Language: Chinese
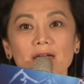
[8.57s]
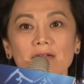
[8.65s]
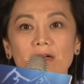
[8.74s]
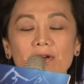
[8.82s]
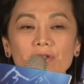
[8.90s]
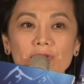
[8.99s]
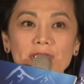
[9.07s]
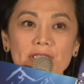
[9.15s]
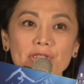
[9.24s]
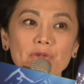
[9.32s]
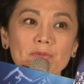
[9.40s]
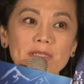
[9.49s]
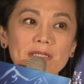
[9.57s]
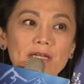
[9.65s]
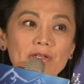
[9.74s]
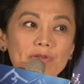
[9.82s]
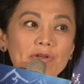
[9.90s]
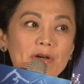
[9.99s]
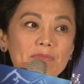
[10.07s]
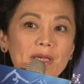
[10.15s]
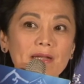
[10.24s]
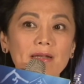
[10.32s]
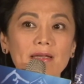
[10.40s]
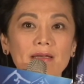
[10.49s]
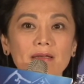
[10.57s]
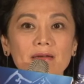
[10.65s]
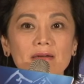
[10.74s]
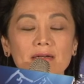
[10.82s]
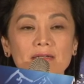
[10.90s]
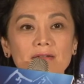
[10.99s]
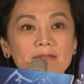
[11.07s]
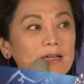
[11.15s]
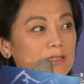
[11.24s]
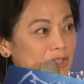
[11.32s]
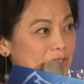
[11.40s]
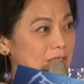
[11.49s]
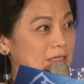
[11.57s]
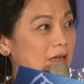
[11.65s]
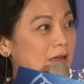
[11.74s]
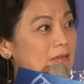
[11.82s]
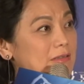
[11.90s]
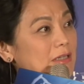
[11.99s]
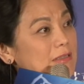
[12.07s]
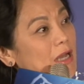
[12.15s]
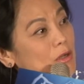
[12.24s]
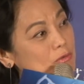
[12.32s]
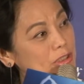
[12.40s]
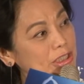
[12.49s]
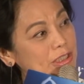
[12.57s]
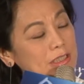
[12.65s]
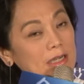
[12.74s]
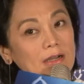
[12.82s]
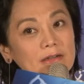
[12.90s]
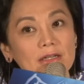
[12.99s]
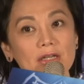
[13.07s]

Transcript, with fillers: 然后，尤其是我们现在都要面临一个更大的市场，叫大陆市场，